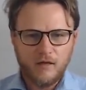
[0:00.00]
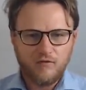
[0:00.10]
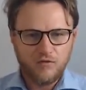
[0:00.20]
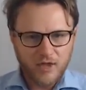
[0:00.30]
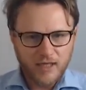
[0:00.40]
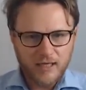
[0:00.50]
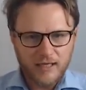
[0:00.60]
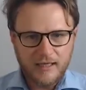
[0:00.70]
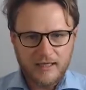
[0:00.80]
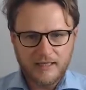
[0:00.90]
vous
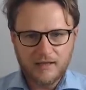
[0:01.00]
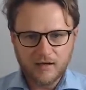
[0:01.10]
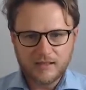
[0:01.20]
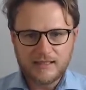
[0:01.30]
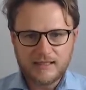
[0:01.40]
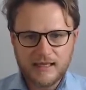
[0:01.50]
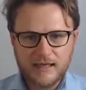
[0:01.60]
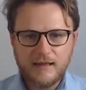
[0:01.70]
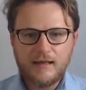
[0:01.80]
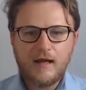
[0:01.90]
gérez et
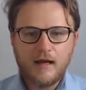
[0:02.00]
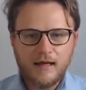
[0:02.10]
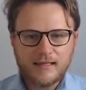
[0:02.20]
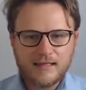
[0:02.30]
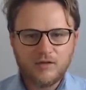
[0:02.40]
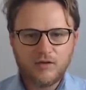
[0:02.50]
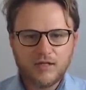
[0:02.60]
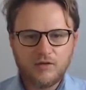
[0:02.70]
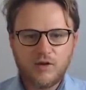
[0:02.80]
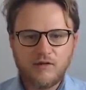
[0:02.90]
garantissez la
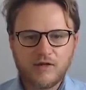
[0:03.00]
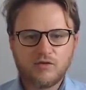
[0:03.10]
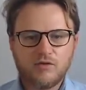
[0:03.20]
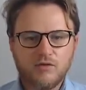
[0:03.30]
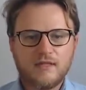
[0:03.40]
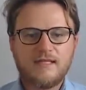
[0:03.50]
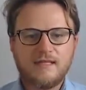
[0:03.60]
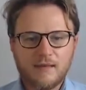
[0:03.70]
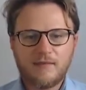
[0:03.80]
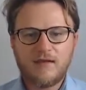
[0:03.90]
sécurité de l'infrastructure des
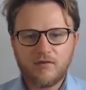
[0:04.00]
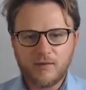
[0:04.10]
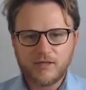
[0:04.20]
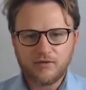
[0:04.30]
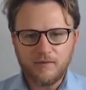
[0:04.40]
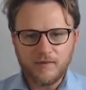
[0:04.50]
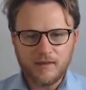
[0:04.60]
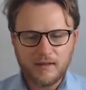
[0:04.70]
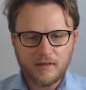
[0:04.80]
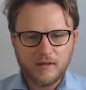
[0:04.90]
systèmes d'information,
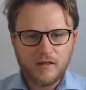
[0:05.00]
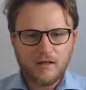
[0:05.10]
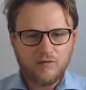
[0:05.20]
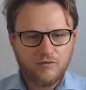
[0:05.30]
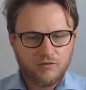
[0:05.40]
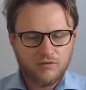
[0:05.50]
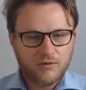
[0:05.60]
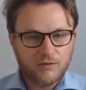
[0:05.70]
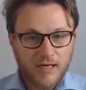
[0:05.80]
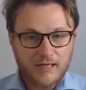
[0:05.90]

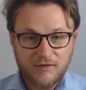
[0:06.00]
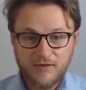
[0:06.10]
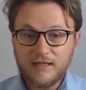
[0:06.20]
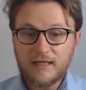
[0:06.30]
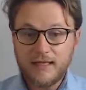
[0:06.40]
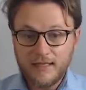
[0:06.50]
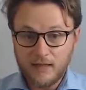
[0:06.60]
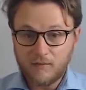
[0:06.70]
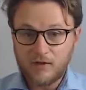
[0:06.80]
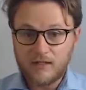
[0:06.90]
vous aurez à définir
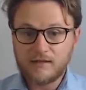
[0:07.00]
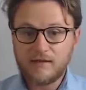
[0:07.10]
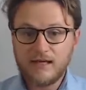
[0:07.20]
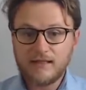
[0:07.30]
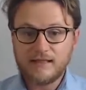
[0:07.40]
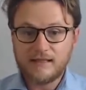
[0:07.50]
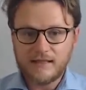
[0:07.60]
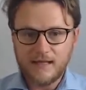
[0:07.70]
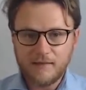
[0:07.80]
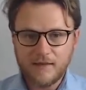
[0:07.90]
également les standards des
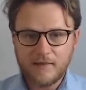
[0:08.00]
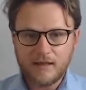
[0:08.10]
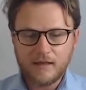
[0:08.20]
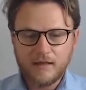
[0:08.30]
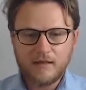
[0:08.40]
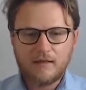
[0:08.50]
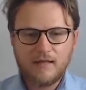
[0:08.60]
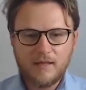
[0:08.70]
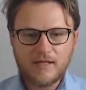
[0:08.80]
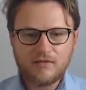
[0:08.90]
systèmes,
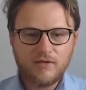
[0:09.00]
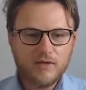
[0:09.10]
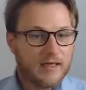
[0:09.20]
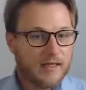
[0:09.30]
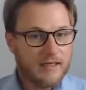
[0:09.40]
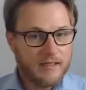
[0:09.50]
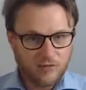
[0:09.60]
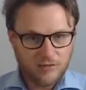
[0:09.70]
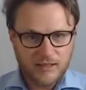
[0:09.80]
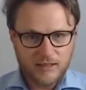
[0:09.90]
des bases de données et des
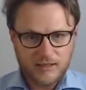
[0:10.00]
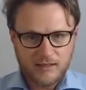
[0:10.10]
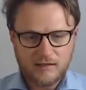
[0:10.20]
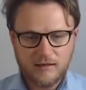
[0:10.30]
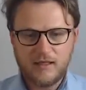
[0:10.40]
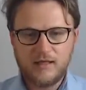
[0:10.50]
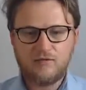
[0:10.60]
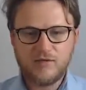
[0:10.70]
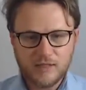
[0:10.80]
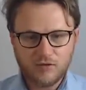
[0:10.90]
outils, et
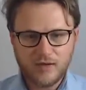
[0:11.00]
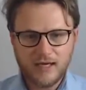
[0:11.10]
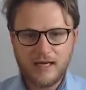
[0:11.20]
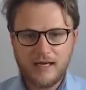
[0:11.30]
vous assurer